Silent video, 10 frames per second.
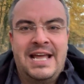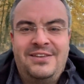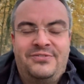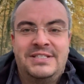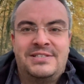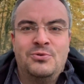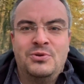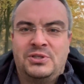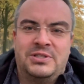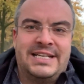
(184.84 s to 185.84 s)
Ich find's
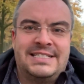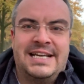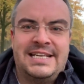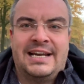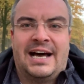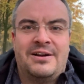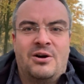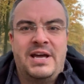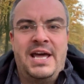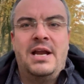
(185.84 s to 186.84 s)
gut und jetzt seid ihr dran,
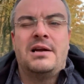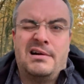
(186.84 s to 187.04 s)
okay?